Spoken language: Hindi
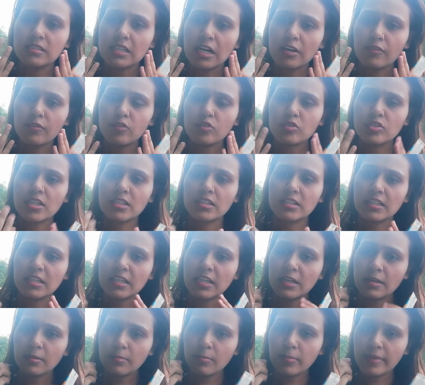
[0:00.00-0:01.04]
साफ़ हो जाते
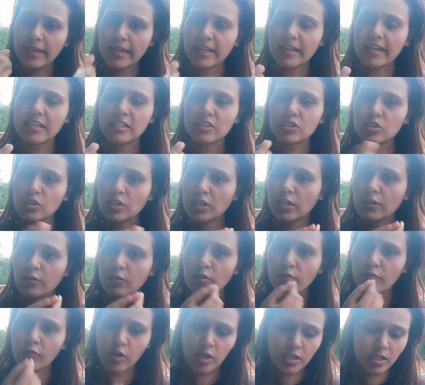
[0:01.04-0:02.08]
हैं ब्लैक हेड जो है
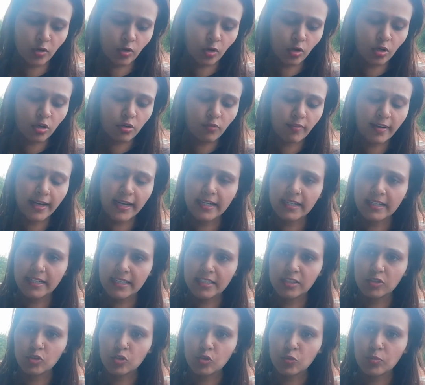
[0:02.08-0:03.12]
और वाइट
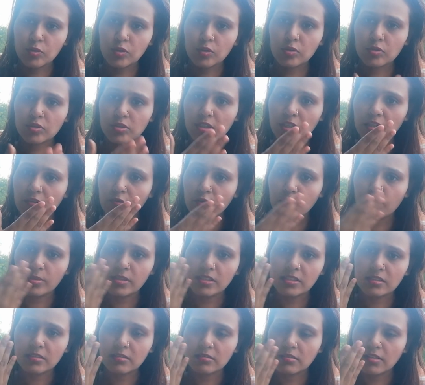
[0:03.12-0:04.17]
हेड जो भी होते हैं वो
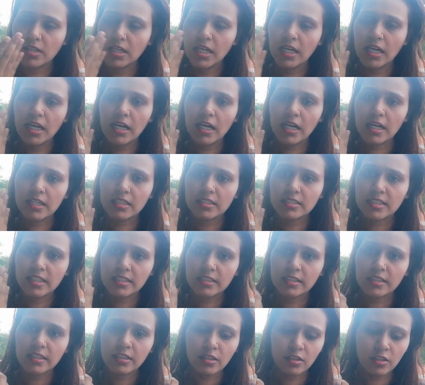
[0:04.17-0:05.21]
भी हट
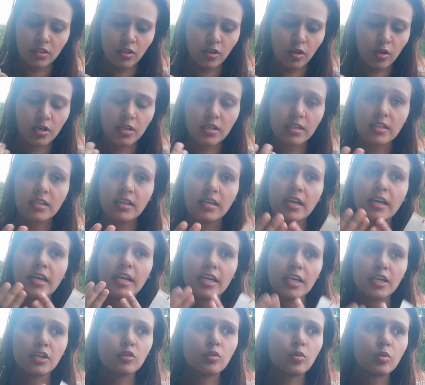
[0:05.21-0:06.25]
जाते हैं और
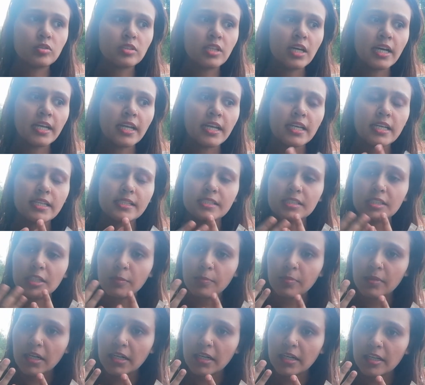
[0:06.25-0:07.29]
एक होता है ना कि
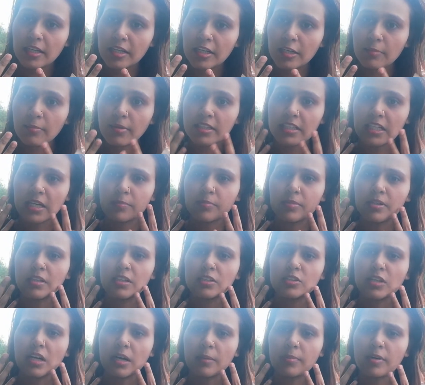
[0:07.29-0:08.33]
स्क्रब करने के बाद
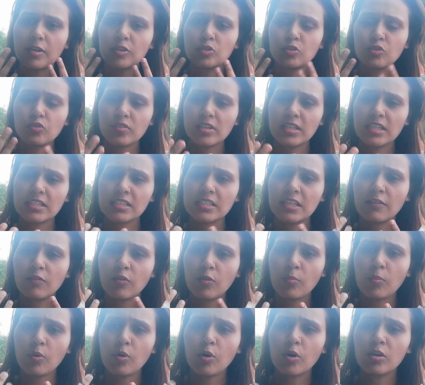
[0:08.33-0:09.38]
आपकी आपका जो फेस है
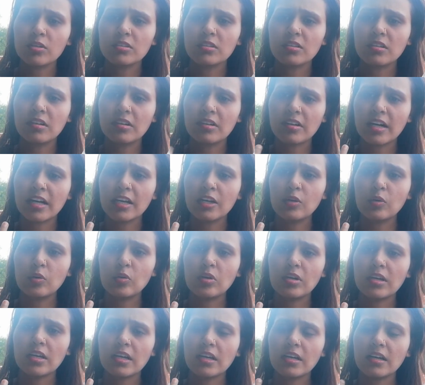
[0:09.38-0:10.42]
वो बहुत ड्राई
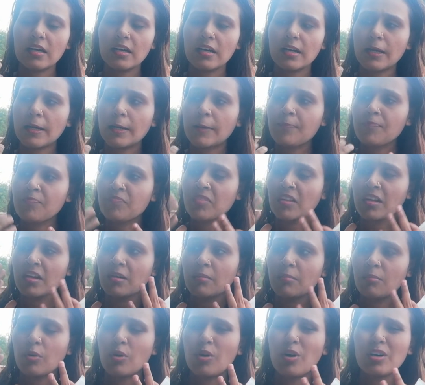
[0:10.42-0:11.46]
हो गया है
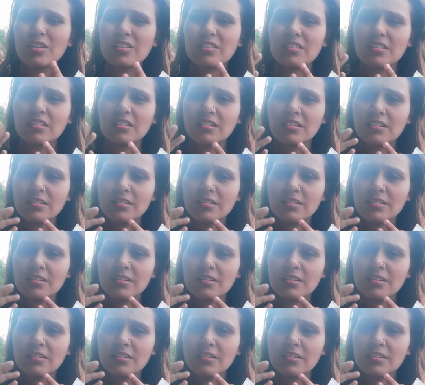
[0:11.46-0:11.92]
बहुत